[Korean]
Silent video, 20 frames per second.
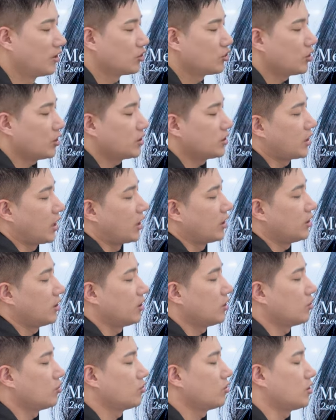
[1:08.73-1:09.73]
숙이지
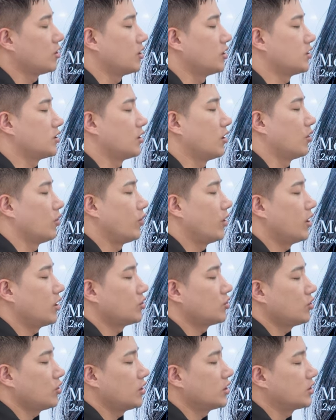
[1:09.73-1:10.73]
않는 이유는 있어. 왜
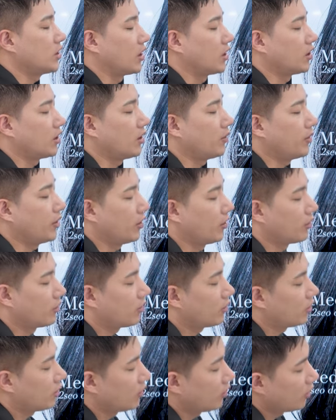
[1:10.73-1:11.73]
숙이지 않냐면
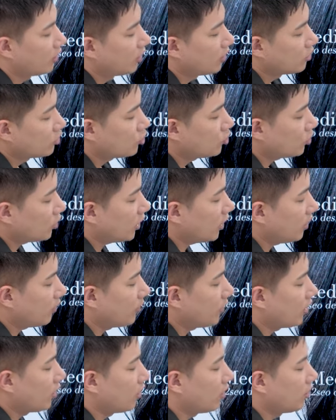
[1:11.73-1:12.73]

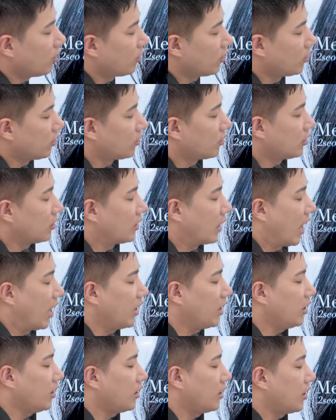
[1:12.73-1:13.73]
숙이면
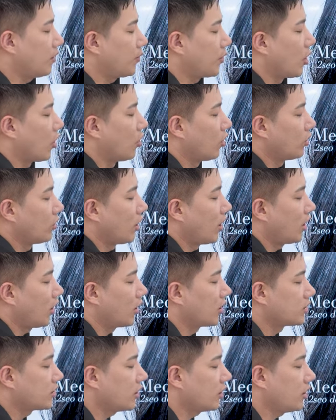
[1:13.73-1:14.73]
라인의
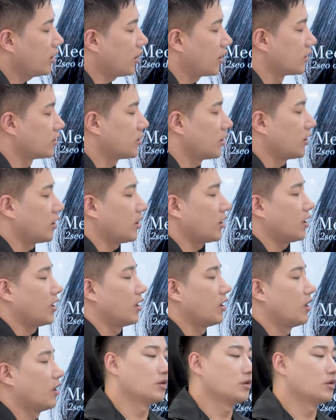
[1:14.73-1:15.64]
변화가 생길까 안 생길까?